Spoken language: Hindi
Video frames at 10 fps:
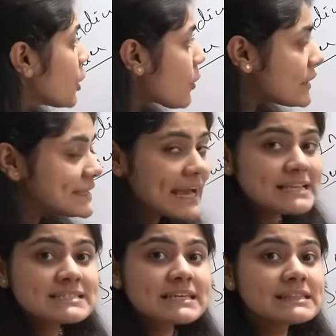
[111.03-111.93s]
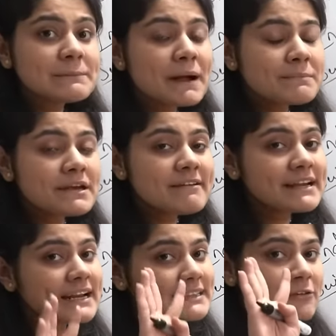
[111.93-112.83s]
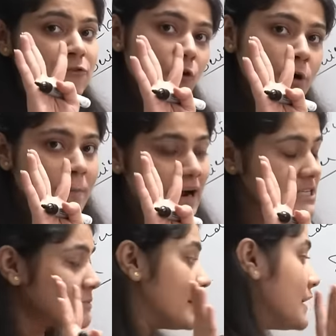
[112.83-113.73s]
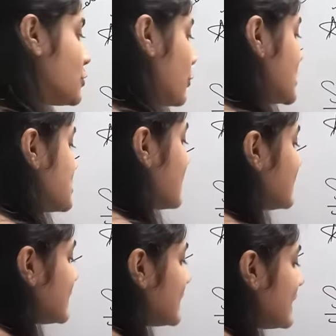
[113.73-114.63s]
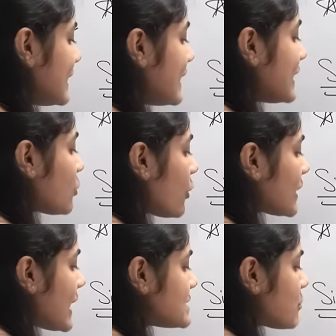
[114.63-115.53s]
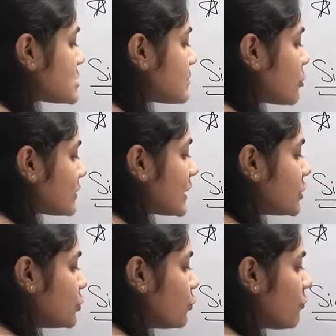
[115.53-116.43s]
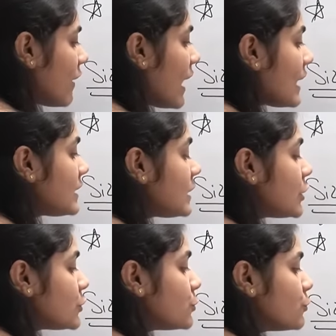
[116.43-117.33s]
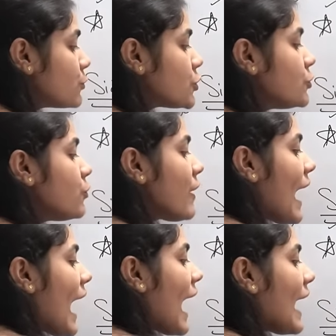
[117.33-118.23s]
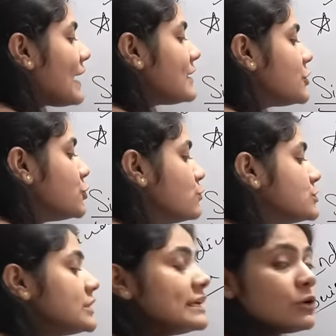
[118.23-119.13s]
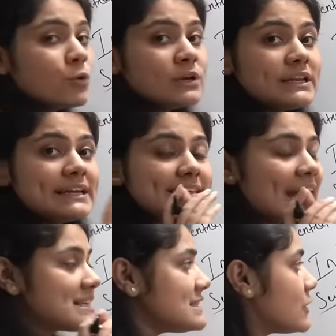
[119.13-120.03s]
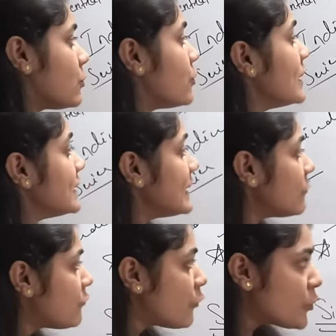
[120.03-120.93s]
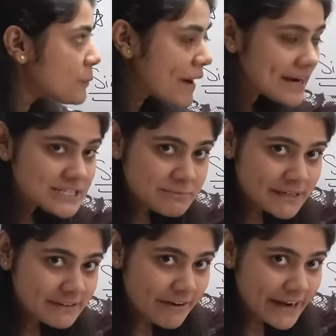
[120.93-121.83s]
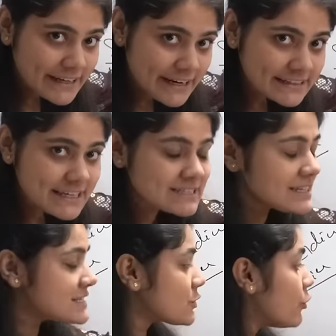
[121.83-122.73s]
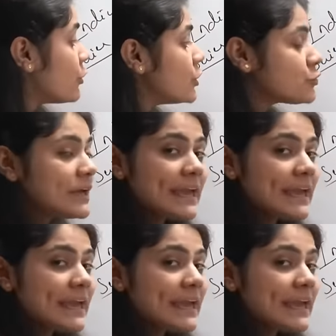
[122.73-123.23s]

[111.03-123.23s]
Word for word: क्वार्टाइल्स कितने पार्ट में डिवाइड करता है फोर पार्ट्स में तो इसमें तीन क्वार्टाइल्स पॉसिबल होते हैं क्यू वन क्यू टू एंड क्यू थ्री ओनली ध्यान यहाँ से देखो ये फोर पार्ट्स में डिवाइड करता है सीरीज को तो